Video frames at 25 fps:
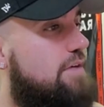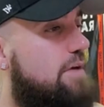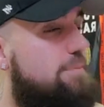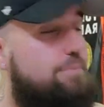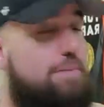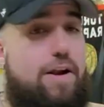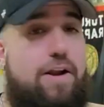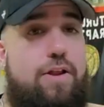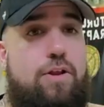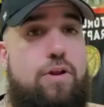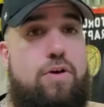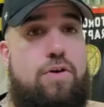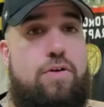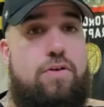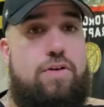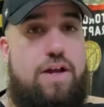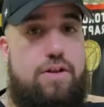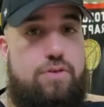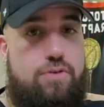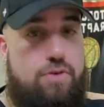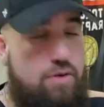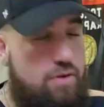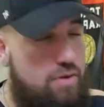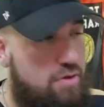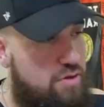Y perdón
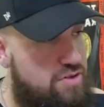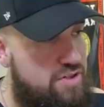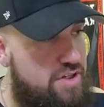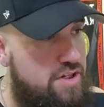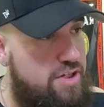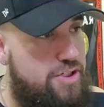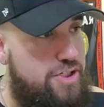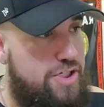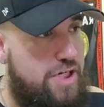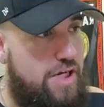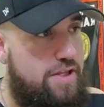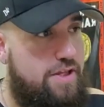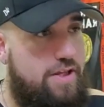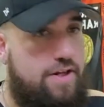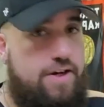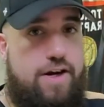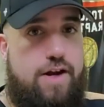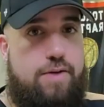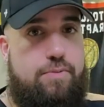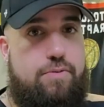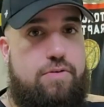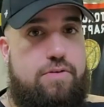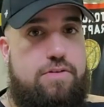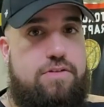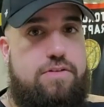a todos los hinchas de
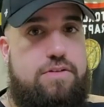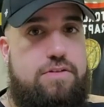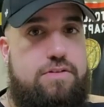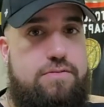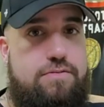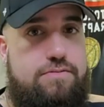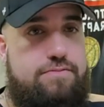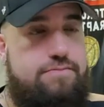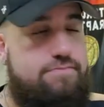Ramos.